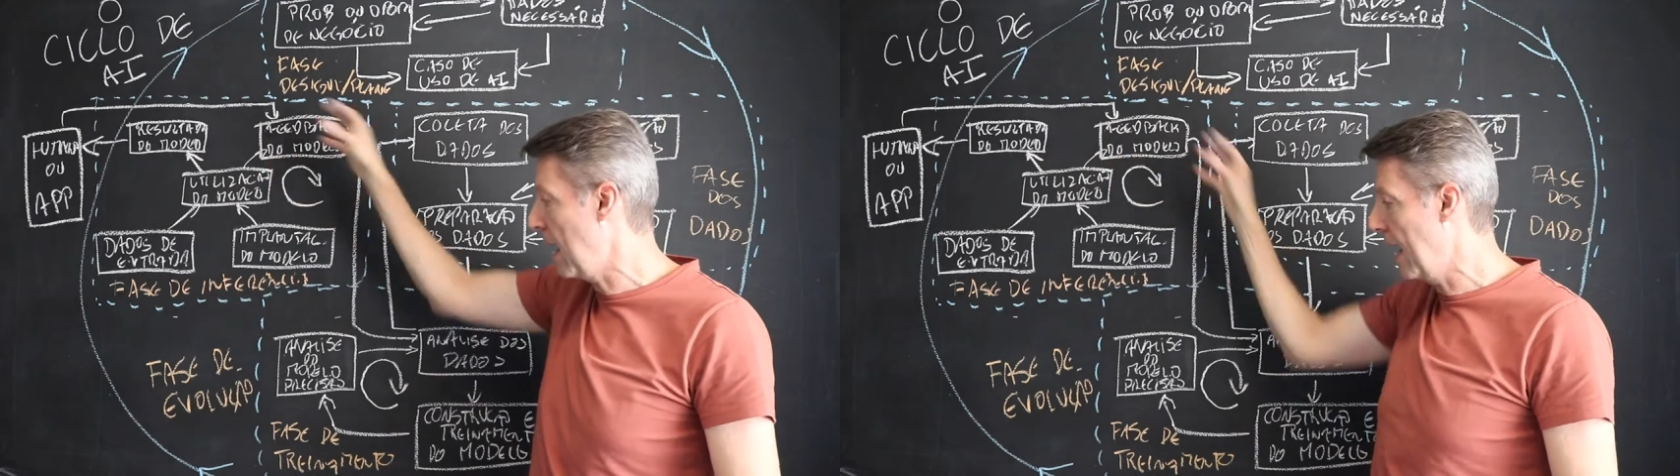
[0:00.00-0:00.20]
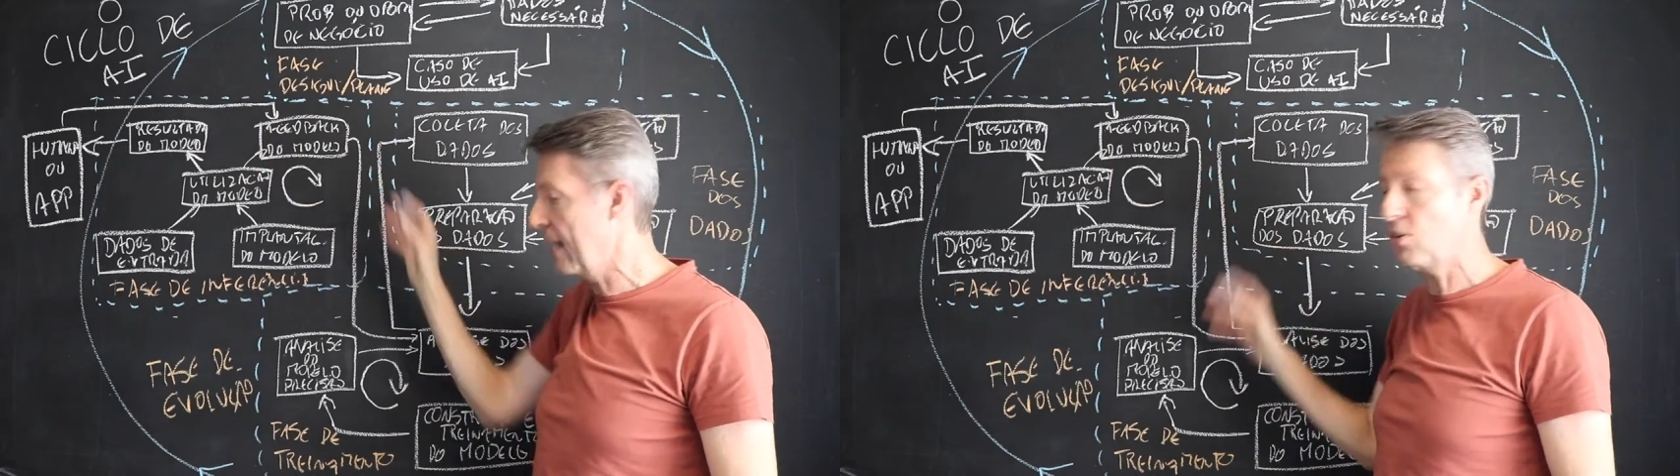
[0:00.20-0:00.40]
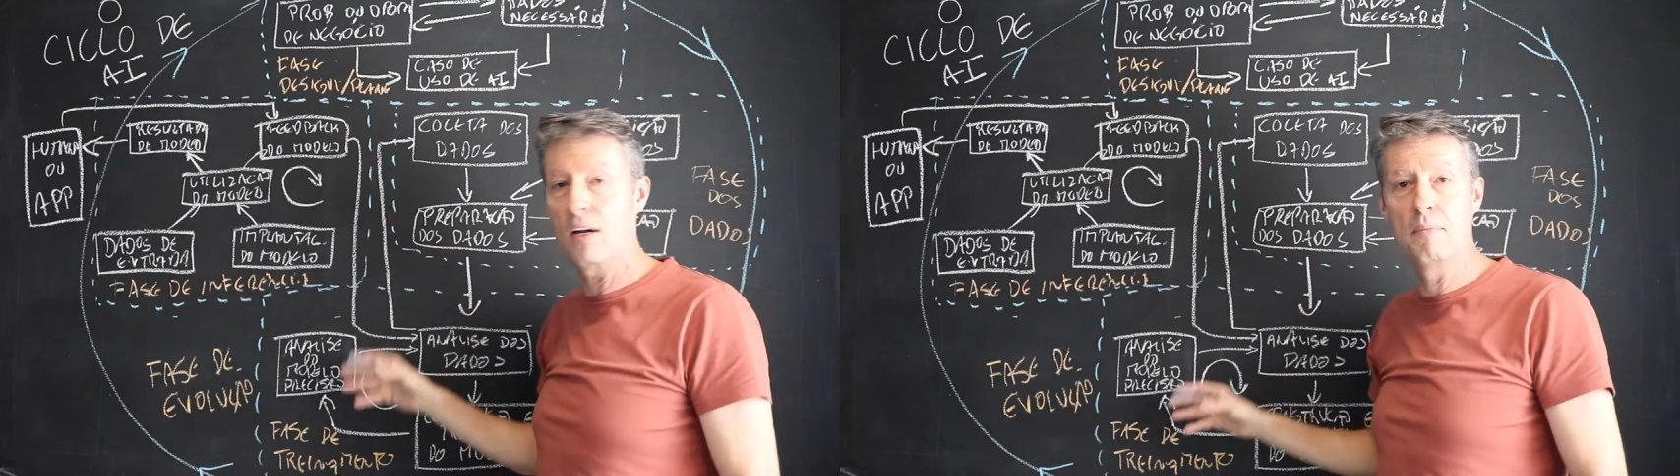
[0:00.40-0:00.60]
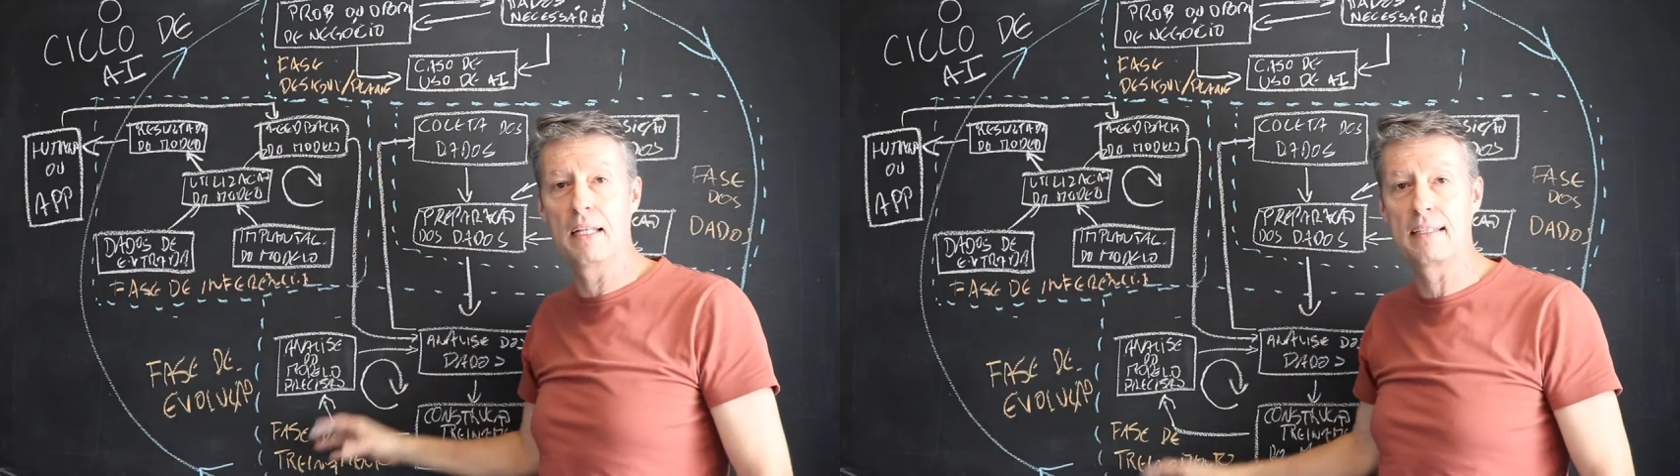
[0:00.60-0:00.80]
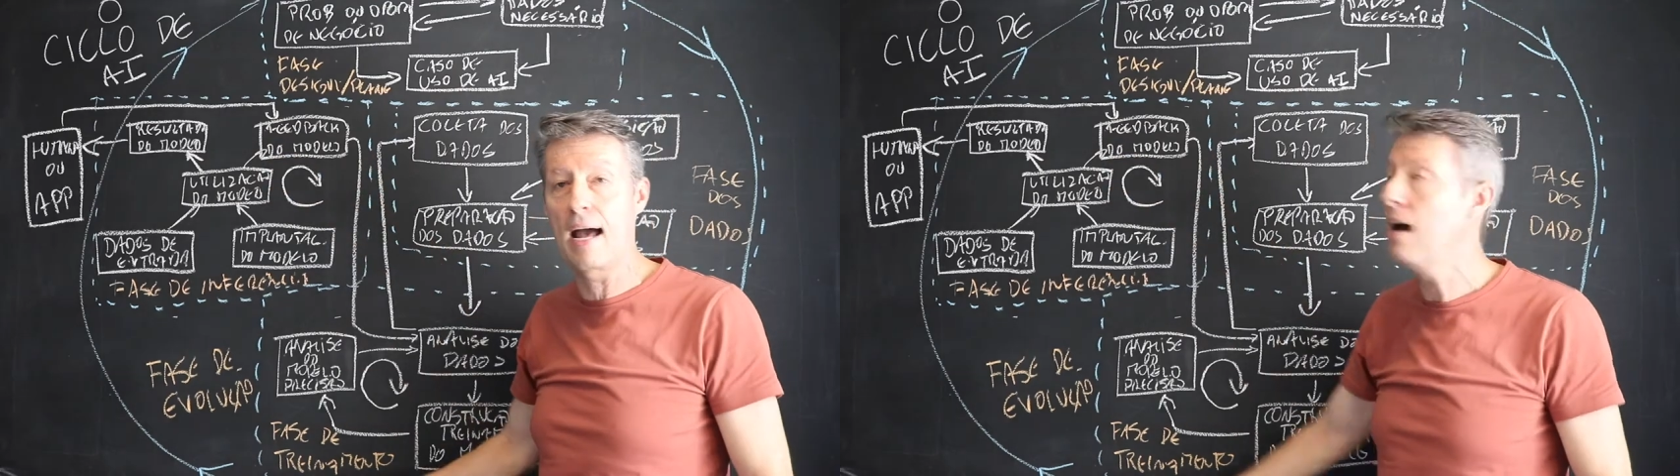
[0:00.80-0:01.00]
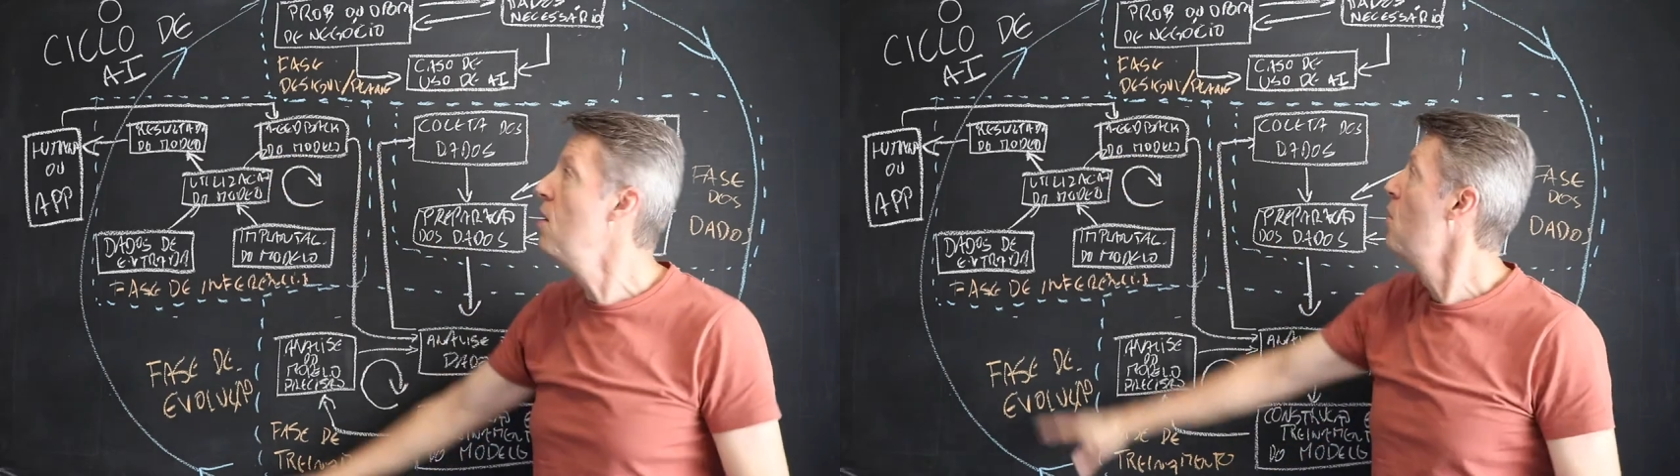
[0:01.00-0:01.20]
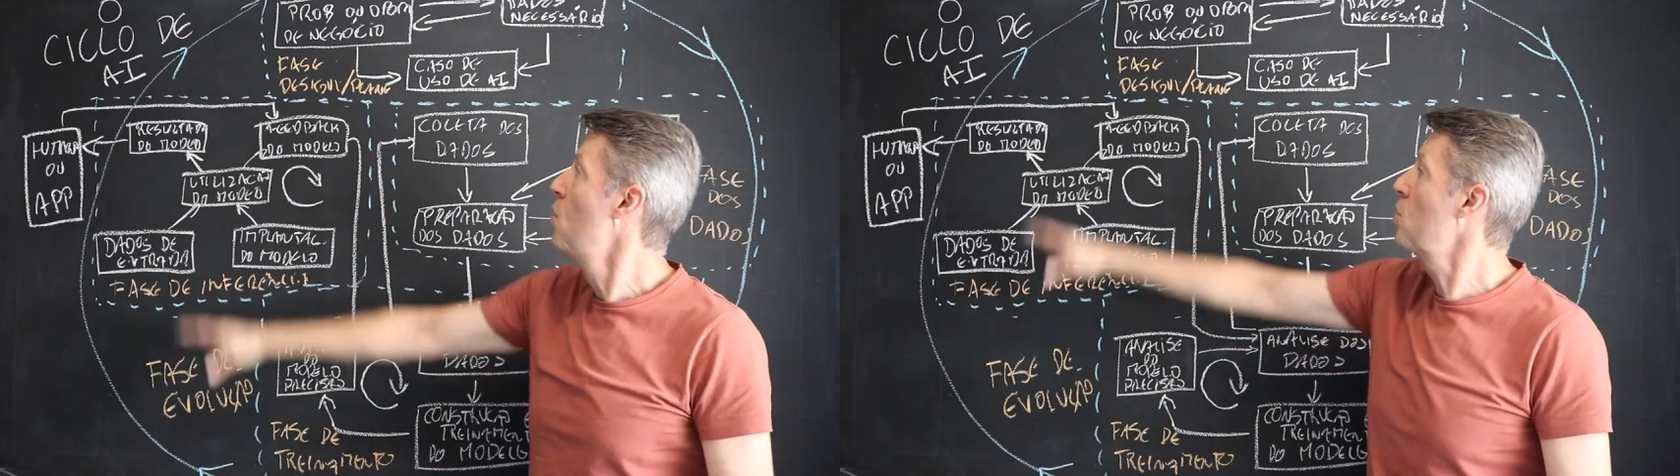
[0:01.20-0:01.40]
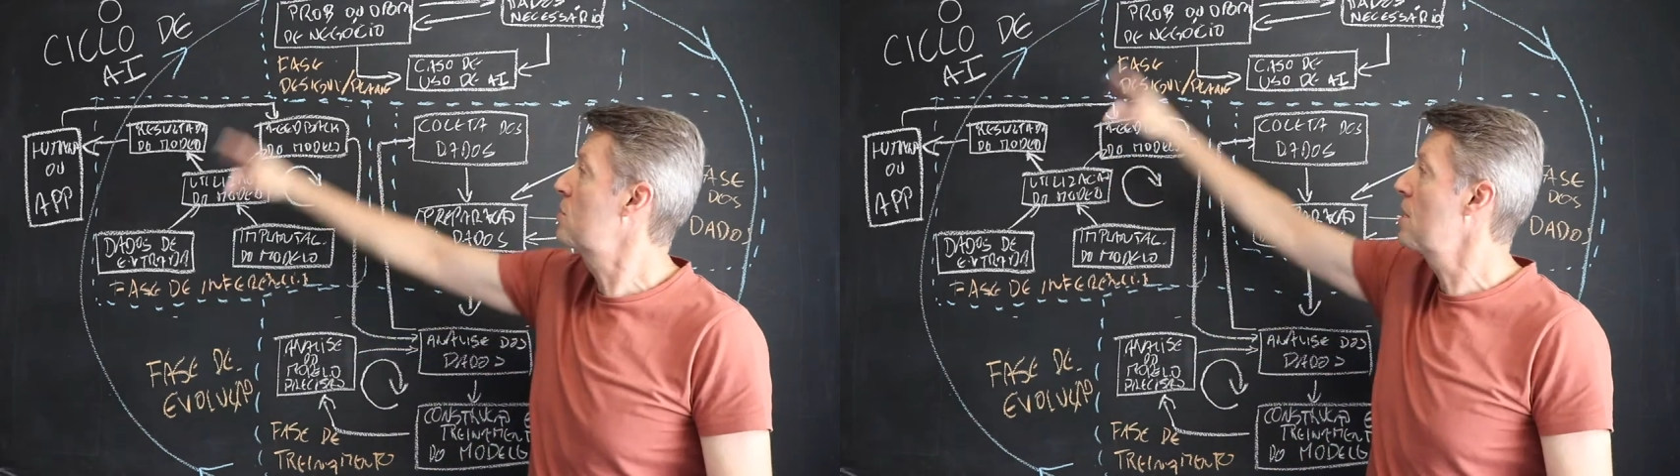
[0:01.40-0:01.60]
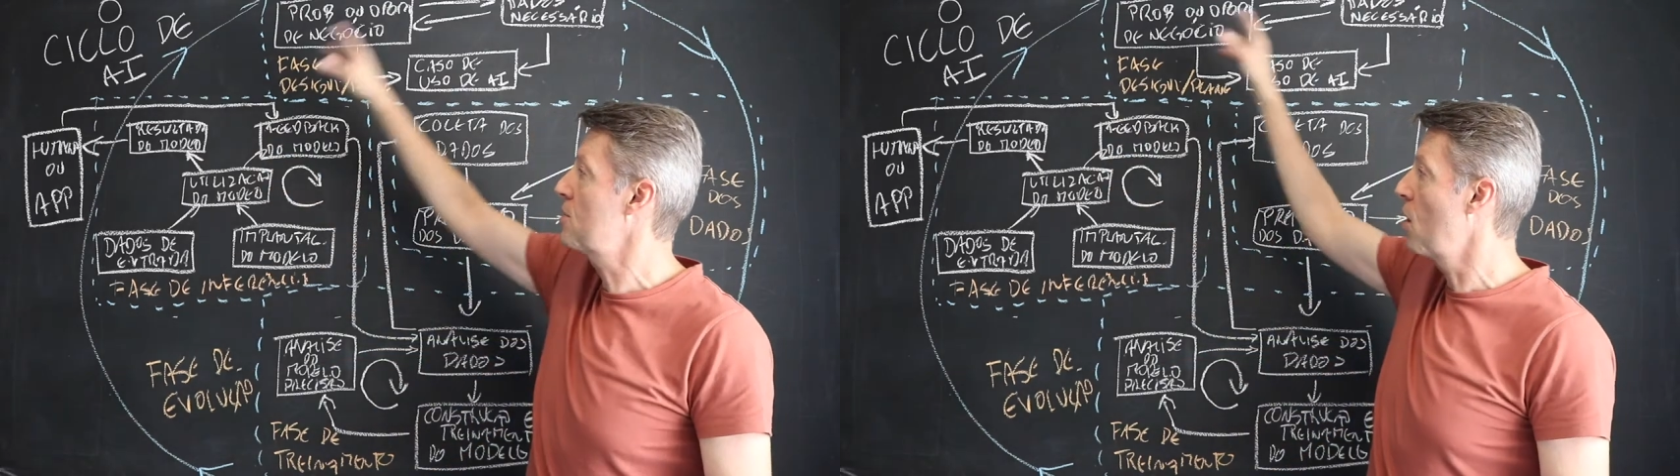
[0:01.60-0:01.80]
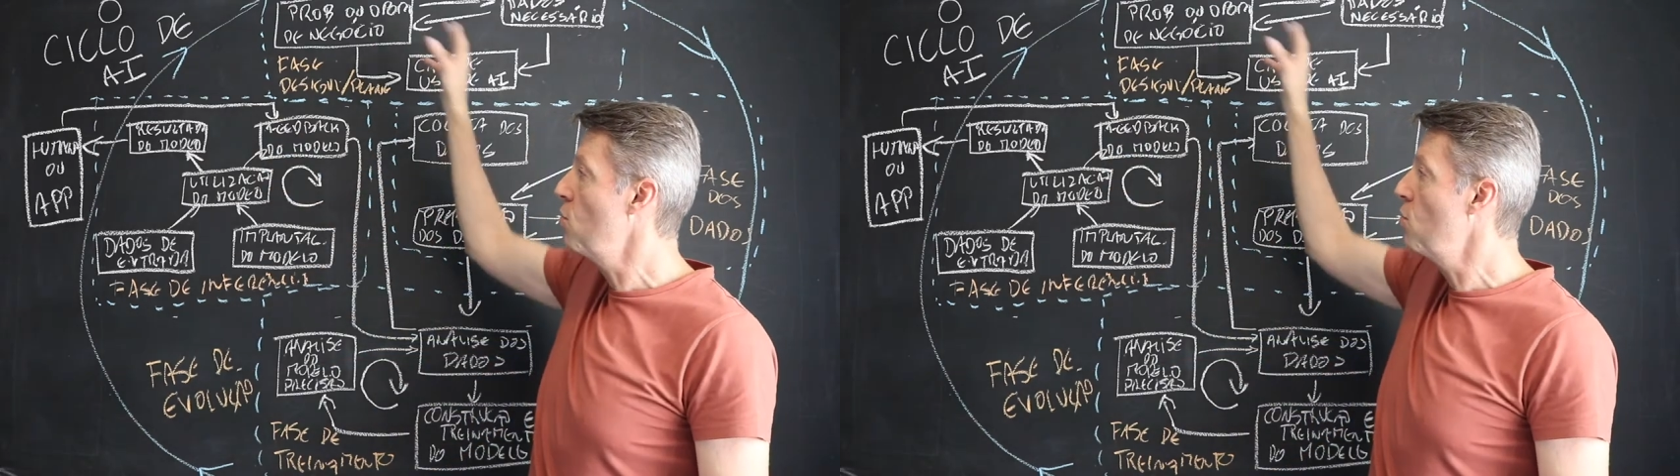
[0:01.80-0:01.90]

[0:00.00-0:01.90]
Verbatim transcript: retroalimentar ou seja,